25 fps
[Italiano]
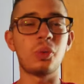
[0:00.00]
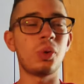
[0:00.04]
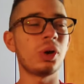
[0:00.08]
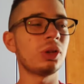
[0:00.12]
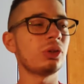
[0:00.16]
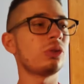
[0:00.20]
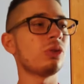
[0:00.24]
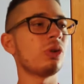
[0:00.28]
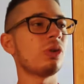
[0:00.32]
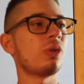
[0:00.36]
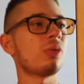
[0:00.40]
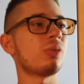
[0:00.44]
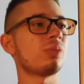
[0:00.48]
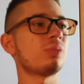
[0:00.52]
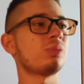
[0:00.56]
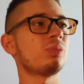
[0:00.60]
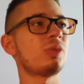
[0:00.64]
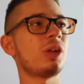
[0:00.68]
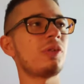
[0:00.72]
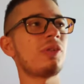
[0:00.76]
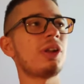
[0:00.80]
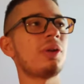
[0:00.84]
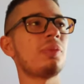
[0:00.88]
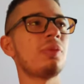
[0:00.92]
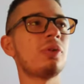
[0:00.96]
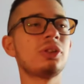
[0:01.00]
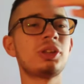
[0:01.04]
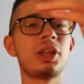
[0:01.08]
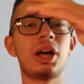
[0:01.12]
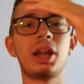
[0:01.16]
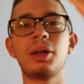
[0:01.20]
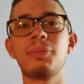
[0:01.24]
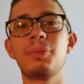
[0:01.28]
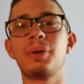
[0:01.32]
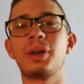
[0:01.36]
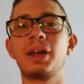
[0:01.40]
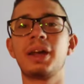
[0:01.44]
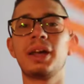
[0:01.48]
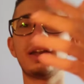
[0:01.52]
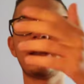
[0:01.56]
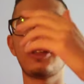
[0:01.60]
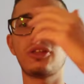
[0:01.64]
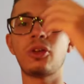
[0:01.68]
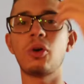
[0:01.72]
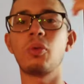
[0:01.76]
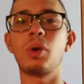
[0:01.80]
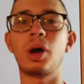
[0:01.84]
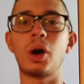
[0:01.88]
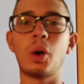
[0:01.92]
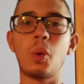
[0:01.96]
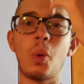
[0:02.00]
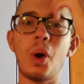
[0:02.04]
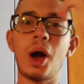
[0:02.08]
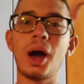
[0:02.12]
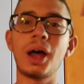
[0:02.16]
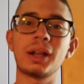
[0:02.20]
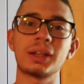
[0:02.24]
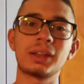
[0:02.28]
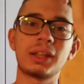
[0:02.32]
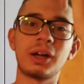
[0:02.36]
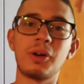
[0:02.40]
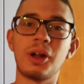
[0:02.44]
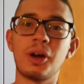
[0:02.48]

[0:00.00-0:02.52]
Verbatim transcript: Quando deve rimontare perché ne so, una quarta,